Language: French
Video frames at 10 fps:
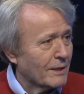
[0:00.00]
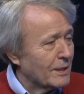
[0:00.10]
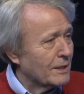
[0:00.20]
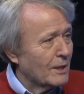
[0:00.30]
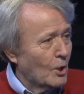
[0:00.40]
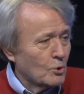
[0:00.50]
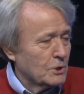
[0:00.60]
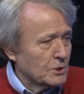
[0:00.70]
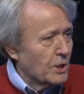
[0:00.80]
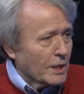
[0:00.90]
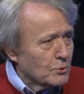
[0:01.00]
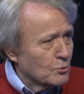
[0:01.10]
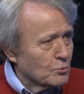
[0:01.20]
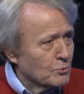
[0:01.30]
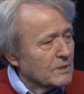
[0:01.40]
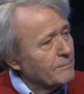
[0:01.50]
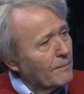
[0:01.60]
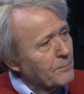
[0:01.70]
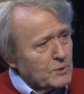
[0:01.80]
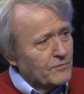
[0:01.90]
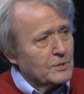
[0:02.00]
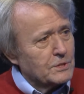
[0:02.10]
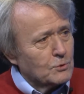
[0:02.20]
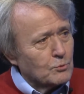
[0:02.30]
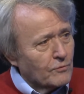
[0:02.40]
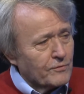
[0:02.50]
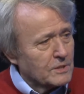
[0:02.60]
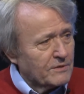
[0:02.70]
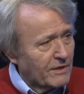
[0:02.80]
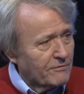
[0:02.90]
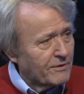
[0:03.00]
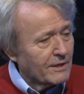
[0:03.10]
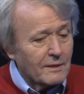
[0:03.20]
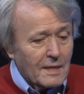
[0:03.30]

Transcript: Et c'est rien du tout, ça n'a pas empêché de faire des études, de faire ce qu'il fallait faire.